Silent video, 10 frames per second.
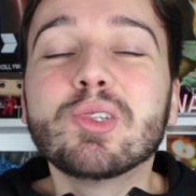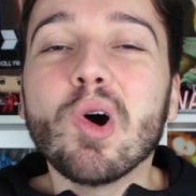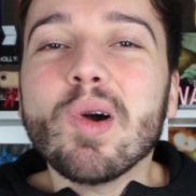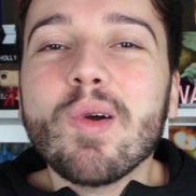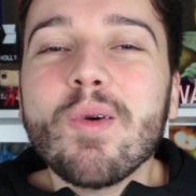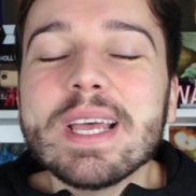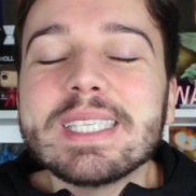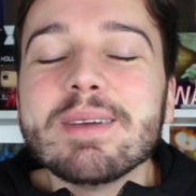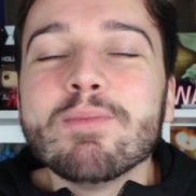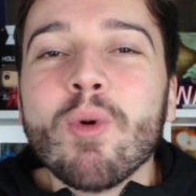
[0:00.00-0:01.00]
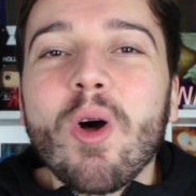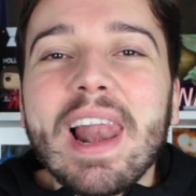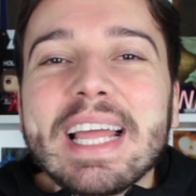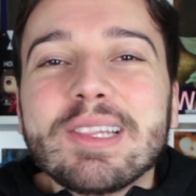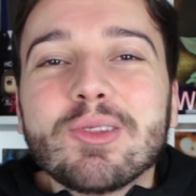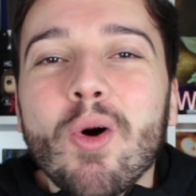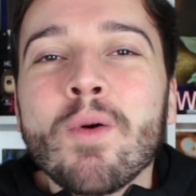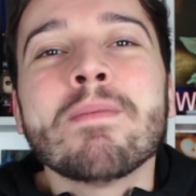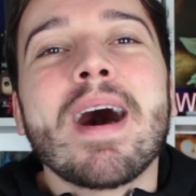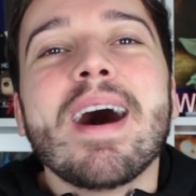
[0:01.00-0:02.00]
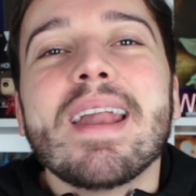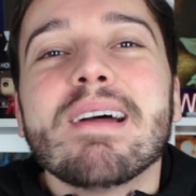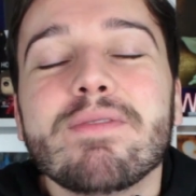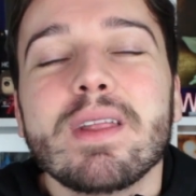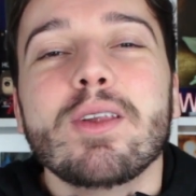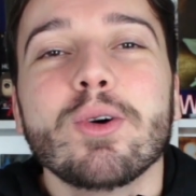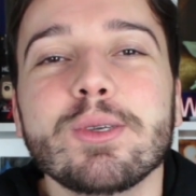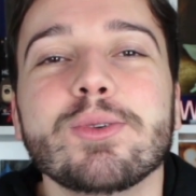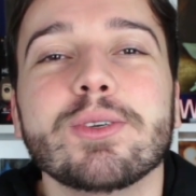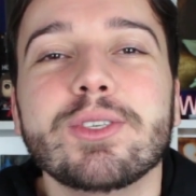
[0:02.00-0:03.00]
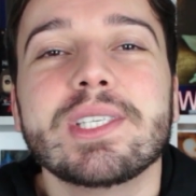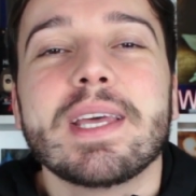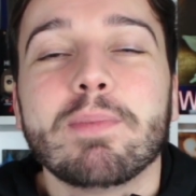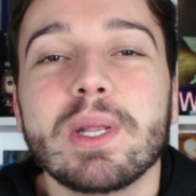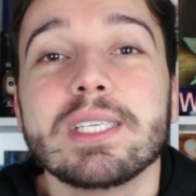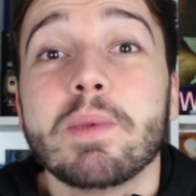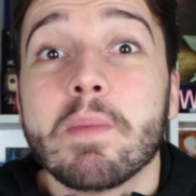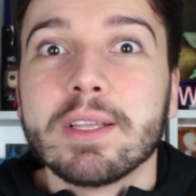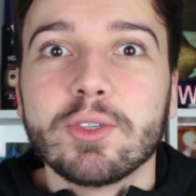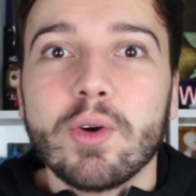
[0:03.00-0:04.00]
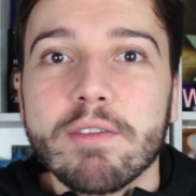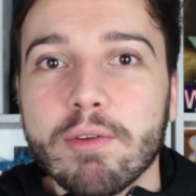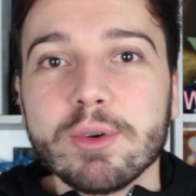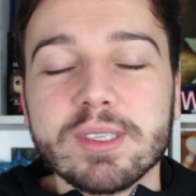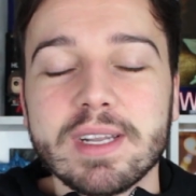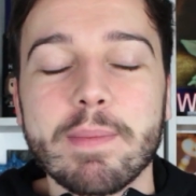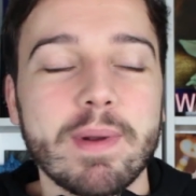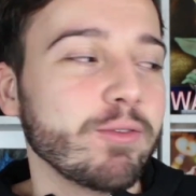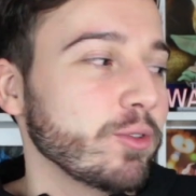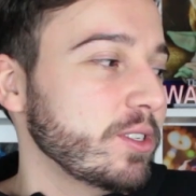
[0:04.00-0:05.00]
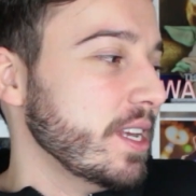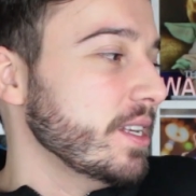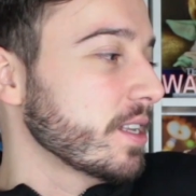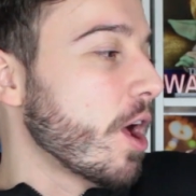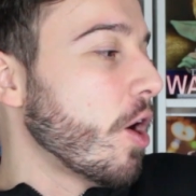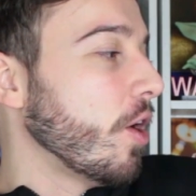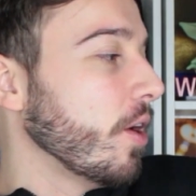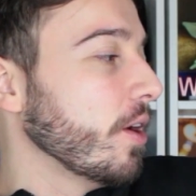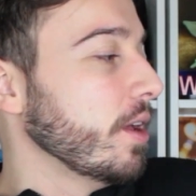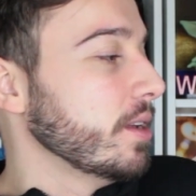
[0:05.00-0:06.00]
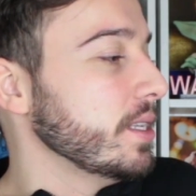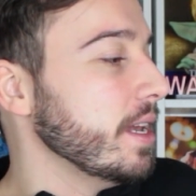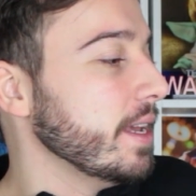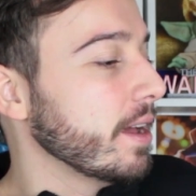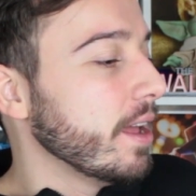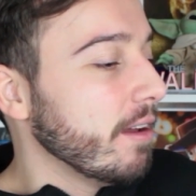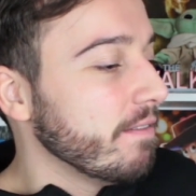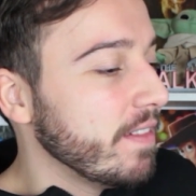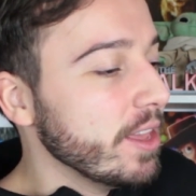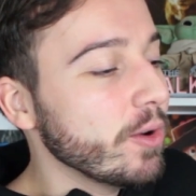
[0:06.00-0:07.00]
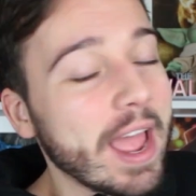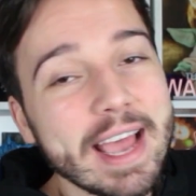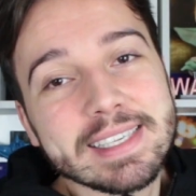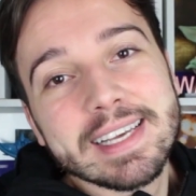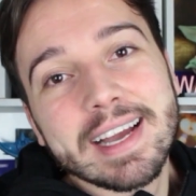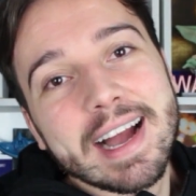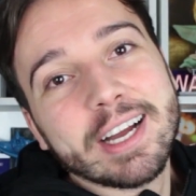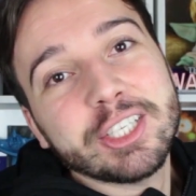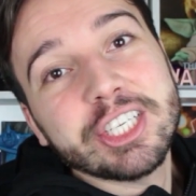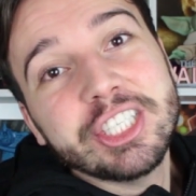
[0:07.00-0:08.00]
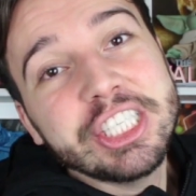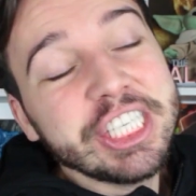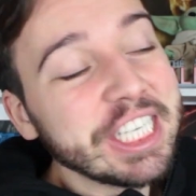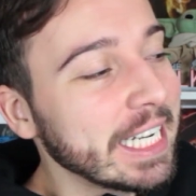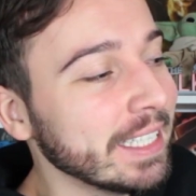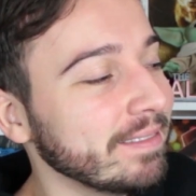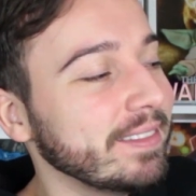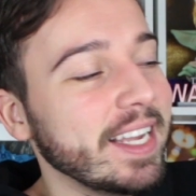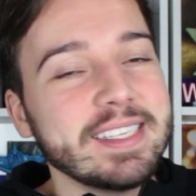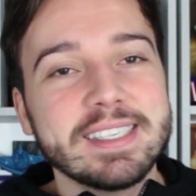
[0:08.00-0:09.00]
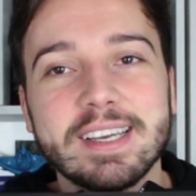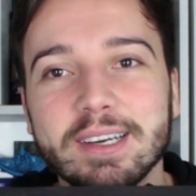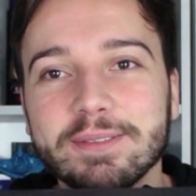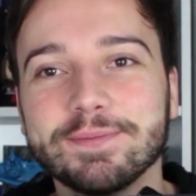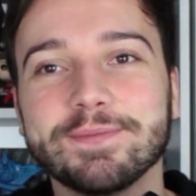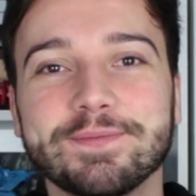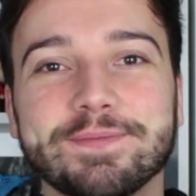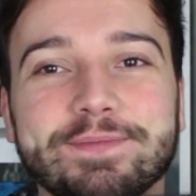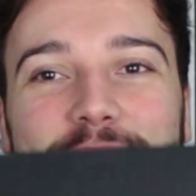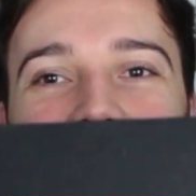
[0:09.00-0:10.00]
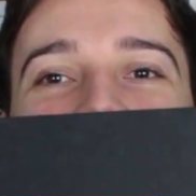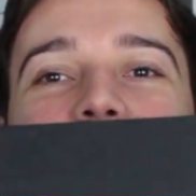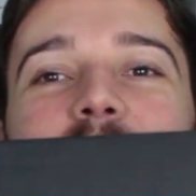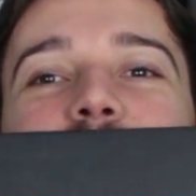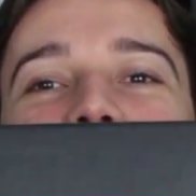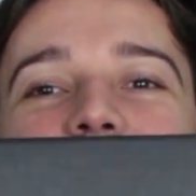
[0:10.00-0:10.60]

Tô com esse moletom maravilhoso que o Disney Plus me mandou e eu vou mostrar pra vocês. Ó, se liga. Veio essa caixa gigantesca. Olha aqui.